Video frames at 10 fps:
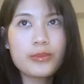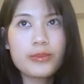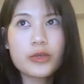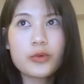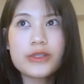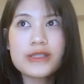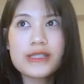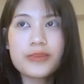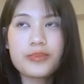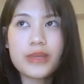มันควรจะ
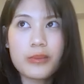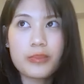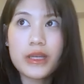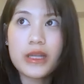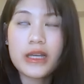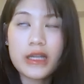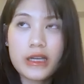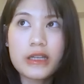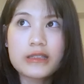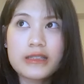เปลี่ยนเป็นอีกอัน
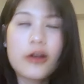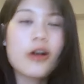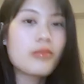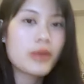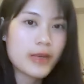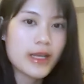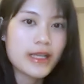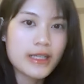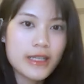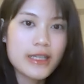นึงแต่ก็ไม่เป็นไร
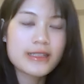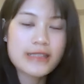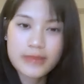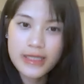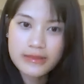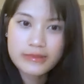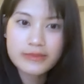ตามนั้น